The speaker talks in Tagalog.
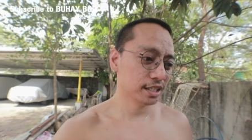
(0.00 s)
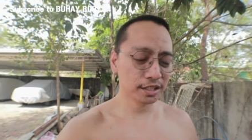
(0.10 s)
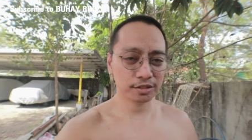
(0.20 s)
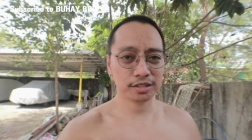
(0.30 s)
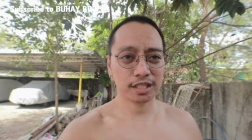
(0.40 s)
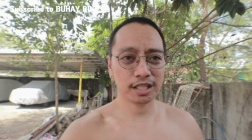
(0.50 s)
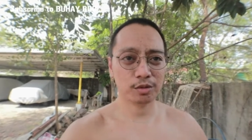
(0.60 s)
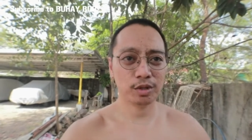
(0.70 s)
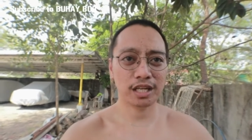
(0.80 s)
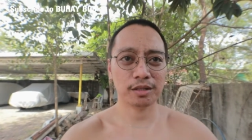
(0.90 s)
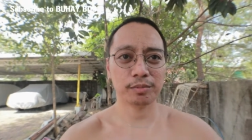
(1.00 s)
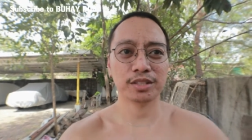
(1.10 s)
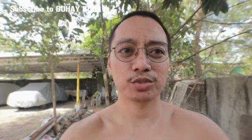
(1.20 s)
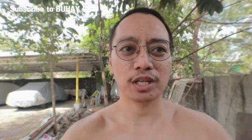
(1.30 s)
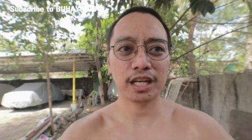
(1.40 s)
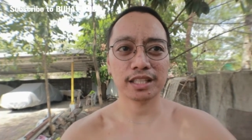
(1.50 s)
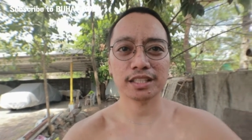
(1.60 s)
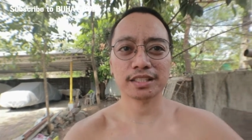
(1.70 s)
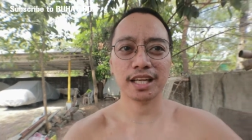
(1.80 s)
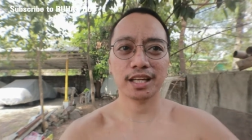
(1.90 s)
Ngayon dahil walang pasok lahat
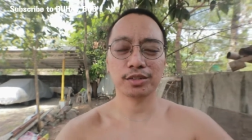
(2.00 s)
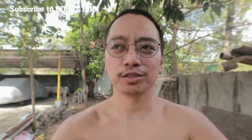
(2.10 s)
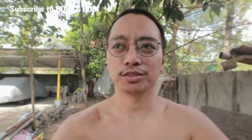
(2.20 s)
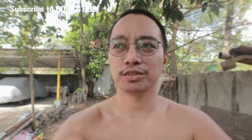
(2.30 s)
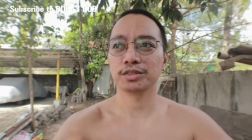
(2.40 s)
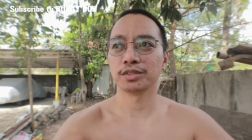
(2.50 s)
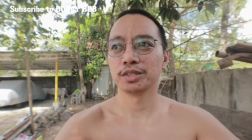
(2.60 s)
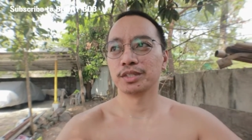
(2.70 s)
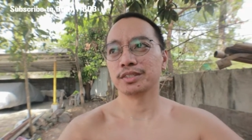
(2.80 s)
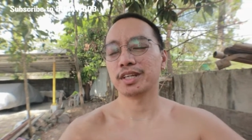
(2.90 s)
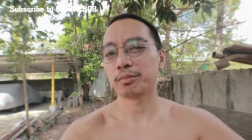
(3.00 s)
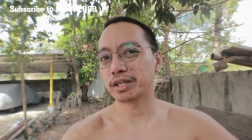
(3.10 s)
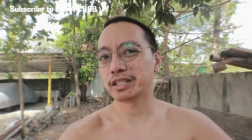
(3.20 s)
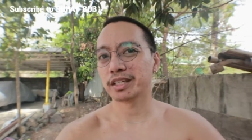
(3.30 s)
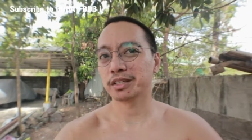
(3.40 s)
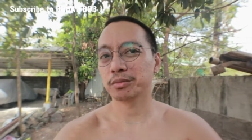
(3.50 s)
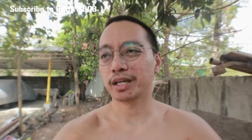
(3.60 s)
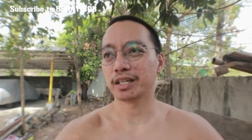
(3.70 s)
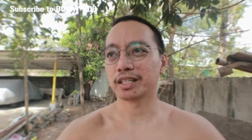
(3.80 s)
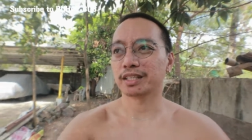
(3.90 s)
ng tao sa pilitan
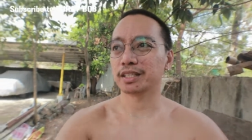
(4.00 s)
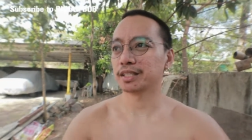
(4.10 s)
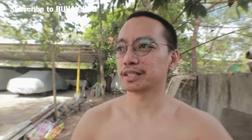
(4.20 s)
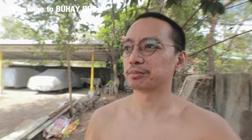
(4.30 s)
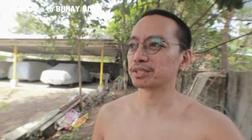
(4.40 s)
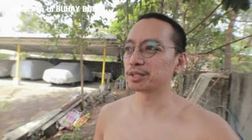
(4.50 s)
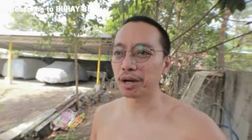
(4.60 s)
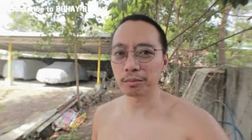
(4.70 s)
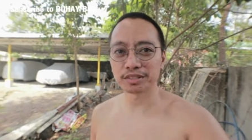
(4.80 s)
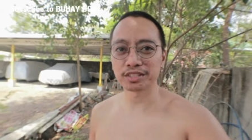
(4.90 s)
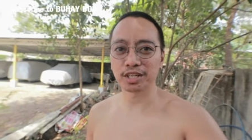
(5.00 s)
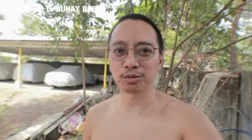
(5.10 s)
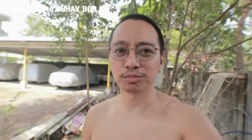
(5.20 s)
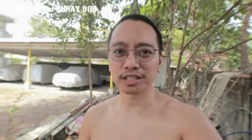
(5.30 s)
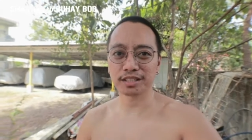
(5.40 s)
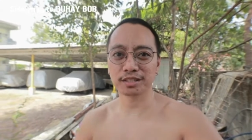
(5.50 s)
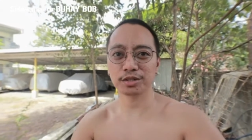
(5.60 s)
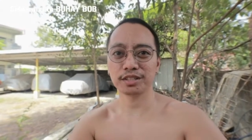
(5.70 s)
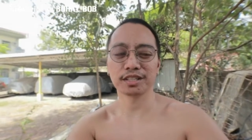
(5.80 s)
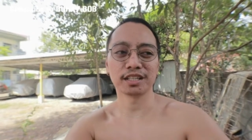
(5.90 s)
naman at masama man sa loob natin
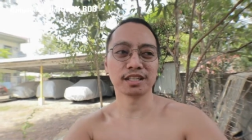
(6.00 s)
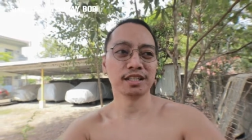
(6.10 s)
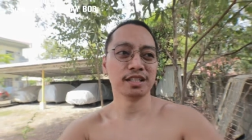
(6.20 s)
o hindi